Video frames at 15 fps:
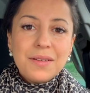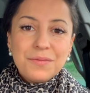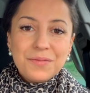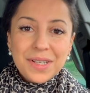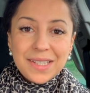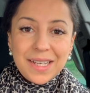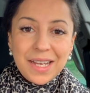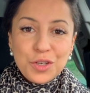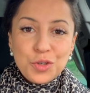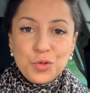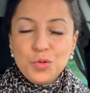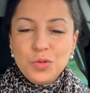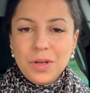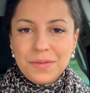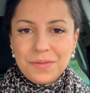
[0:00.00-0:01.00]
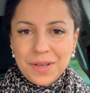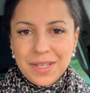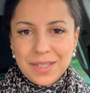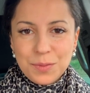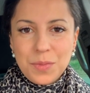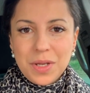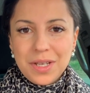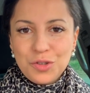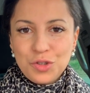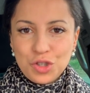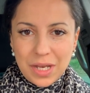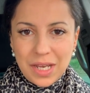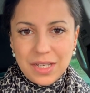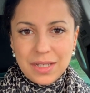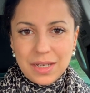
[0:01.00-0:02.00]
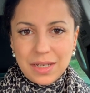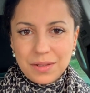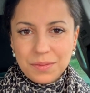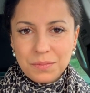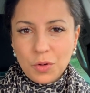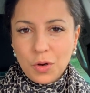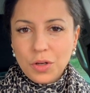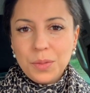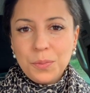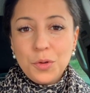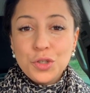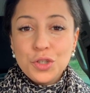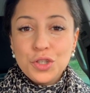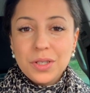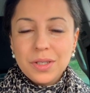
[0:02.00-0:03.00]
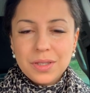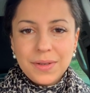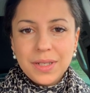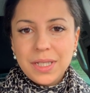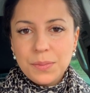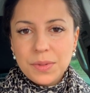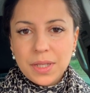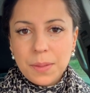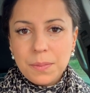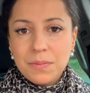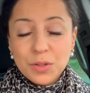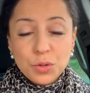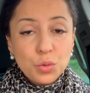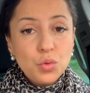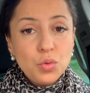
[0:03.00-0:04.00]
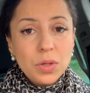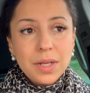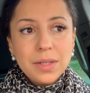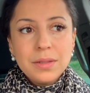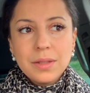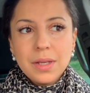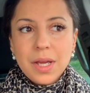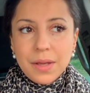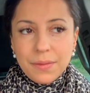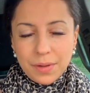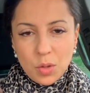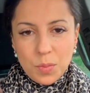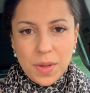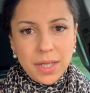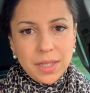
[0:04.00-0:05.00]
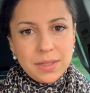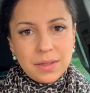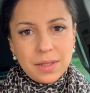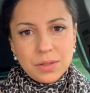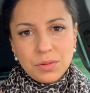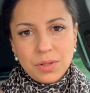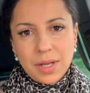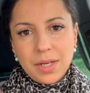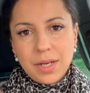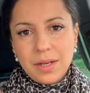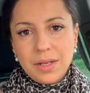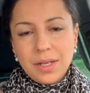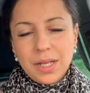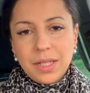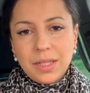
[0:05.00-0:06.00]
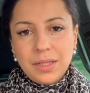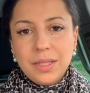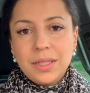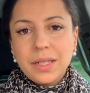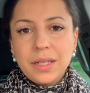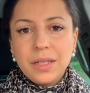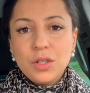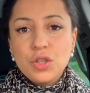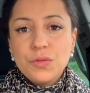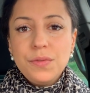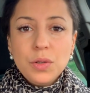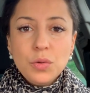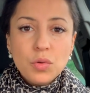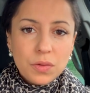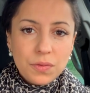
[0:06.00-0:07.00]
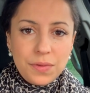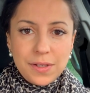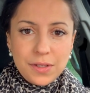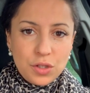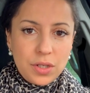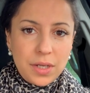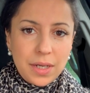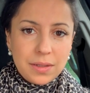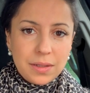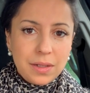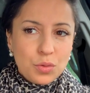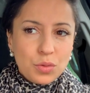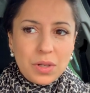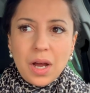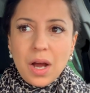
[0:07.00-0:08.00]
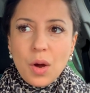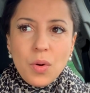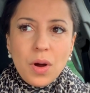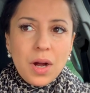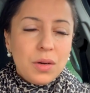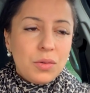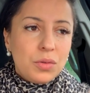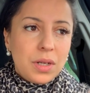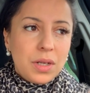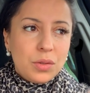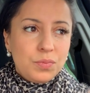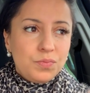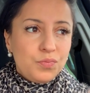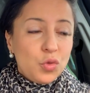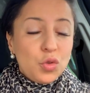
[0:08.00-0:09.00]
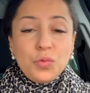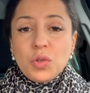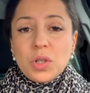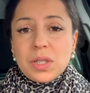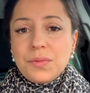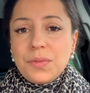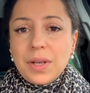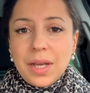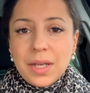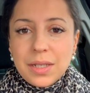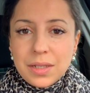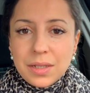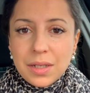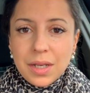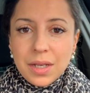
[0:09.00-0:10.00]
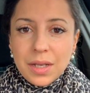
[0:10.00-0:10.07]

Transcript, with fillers: Was kann ich tun, wenn es mir schlecht geht? Heute möchte ich dir zwei Tipps geben, was du tun kannst, wenn du merkst, dass du in einer niedrigen Schwingung feststeckst, also Trauer oder du wurdest vielleicht